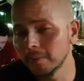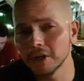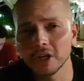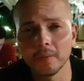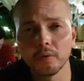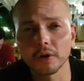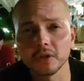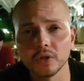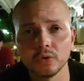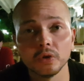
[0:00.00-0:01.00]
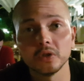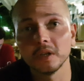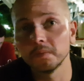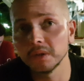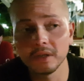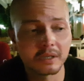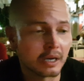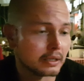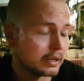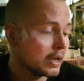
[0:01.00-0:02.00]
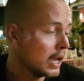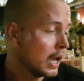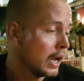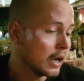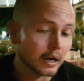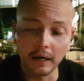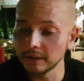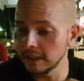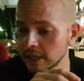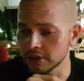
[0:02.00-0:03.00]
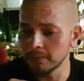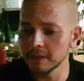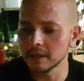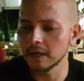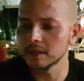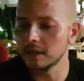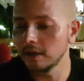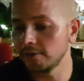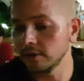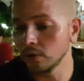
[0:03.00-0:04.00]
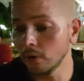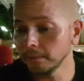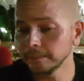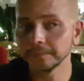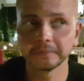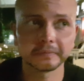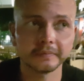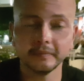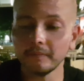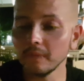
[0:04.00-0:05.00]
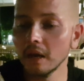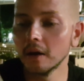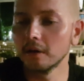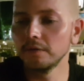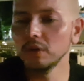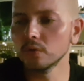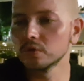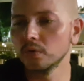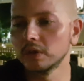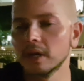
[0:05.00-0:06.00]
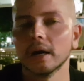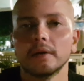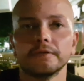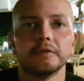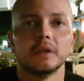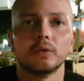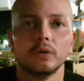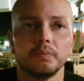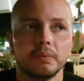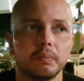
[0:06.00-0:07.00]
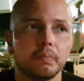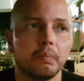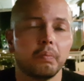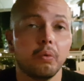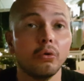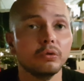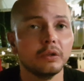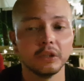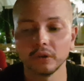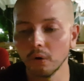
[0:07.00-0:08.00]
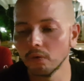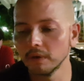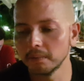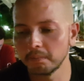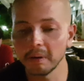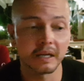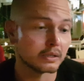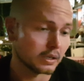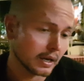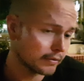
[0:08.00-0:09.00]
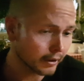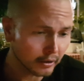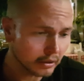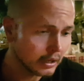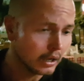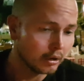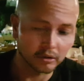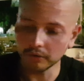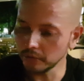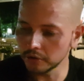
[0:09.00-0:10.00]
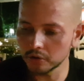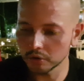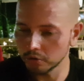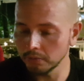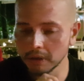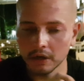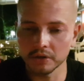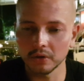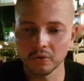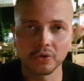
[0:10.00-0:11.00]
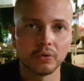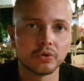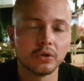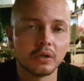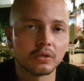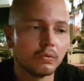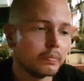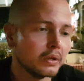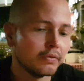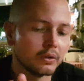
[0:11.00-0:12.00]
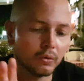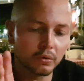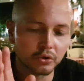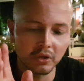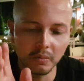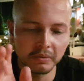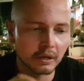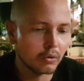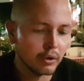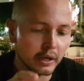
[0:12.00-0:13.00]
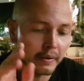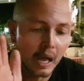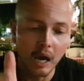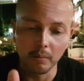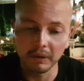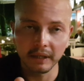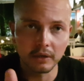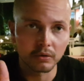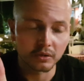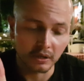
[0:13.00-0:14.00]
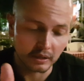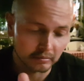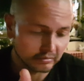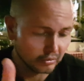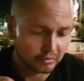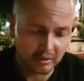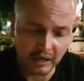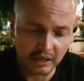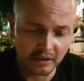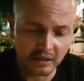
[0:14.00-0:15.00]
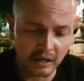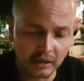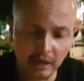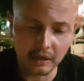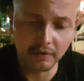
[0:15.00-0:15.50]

большая порция стоит 7,50. А также мы заказали вино. Вино стоит крафт вот такой полулитровый 5 евро. То есть, что мне кажется, тоже очень доступно, вино очень неплохое. Подается, ну, как и, как, как и